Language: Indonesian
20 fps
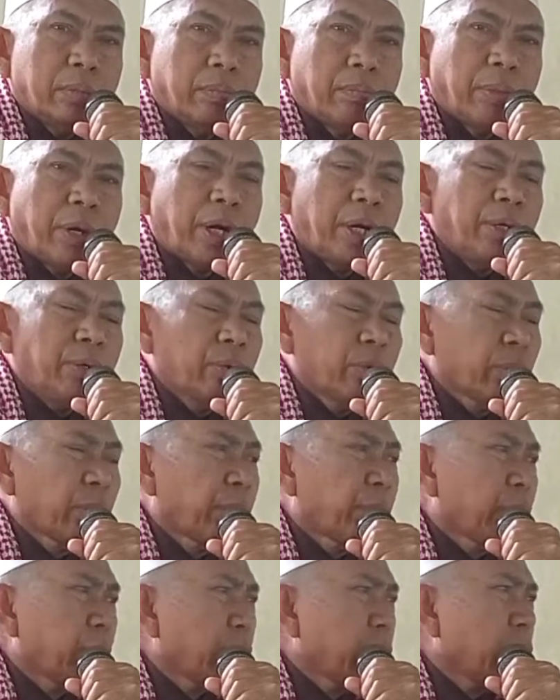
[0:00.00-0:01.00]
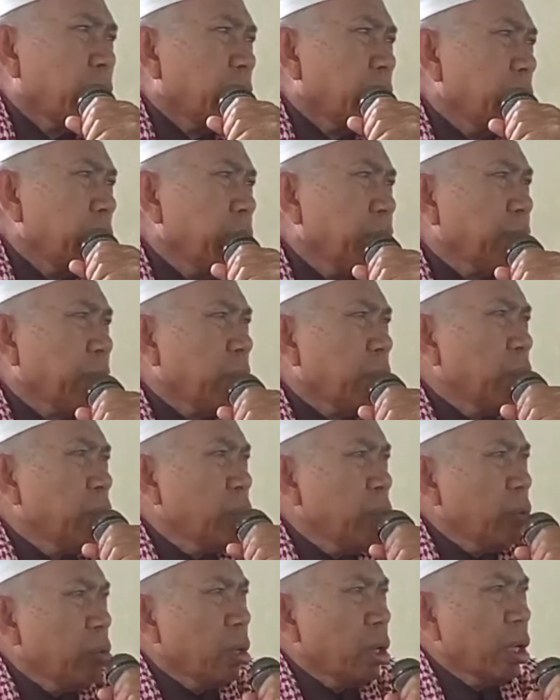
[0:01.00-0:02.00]

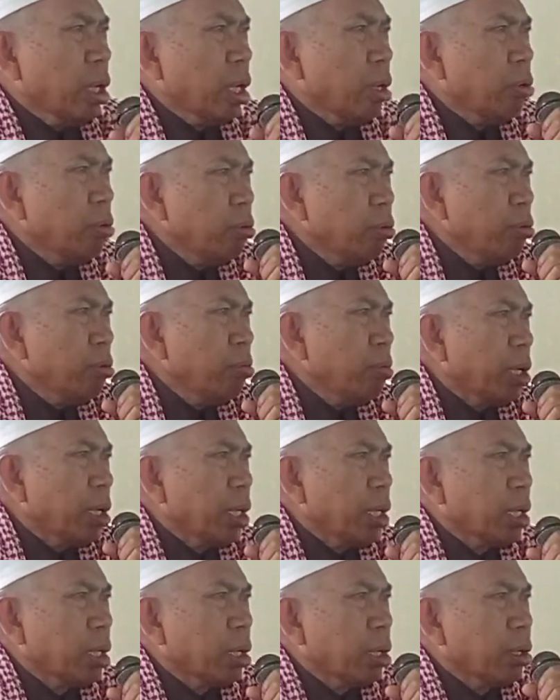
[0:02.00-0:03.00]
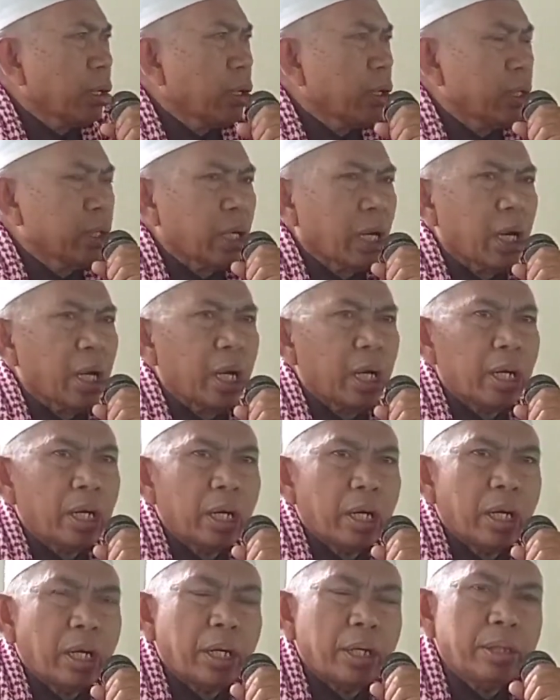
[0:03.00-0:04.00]
Fayudha'ifahu lahu manik Allah Ta'ala